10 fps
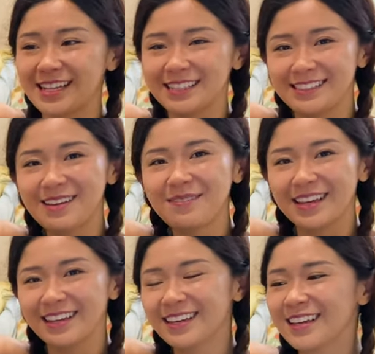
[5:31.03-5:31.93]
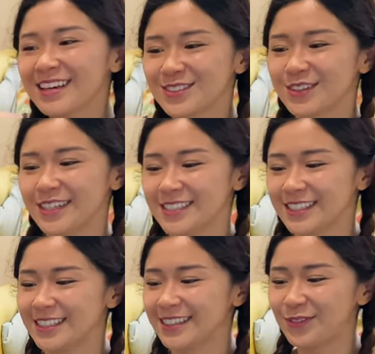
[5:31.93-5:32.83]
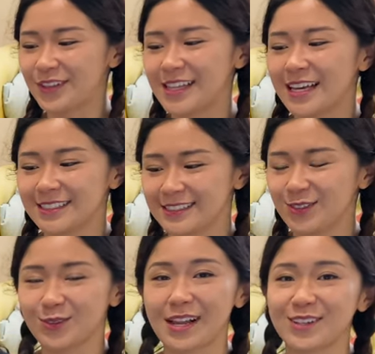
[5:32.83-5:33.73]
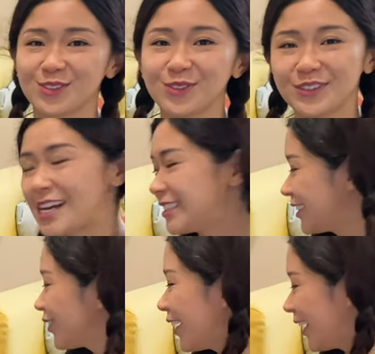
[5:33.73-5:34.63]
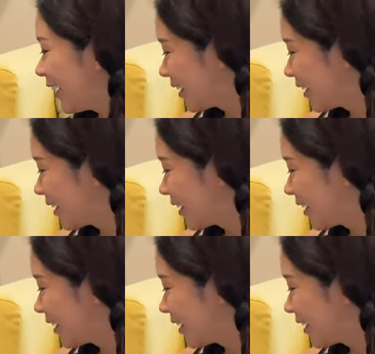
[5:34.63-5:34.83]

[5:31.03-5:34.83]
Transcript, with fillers: 他的签名，所以这个粉袋对我来说非常珍贵。